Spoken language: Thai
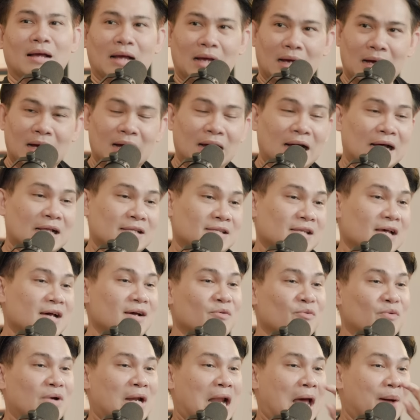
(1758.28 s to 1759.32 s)
เออซึ่ง
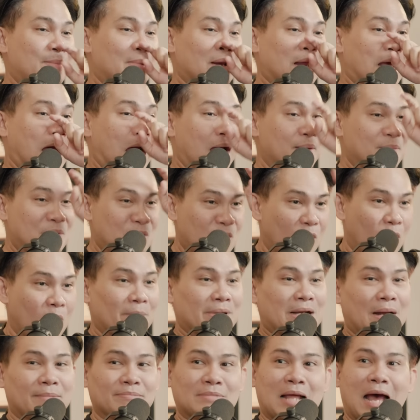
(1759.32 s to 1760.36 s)
เวลามันขายไม่ออก
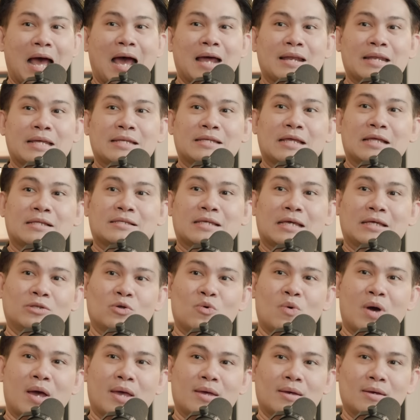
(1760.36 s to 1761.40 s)
มันทำท่านี้จริงๆ
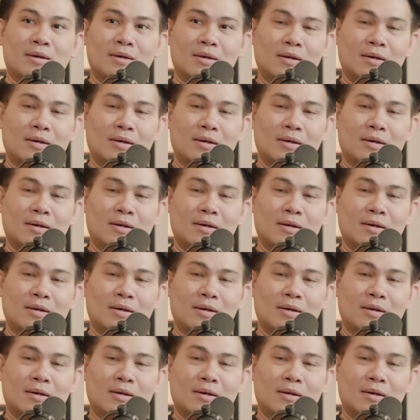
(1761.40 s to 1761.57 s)
ด้วย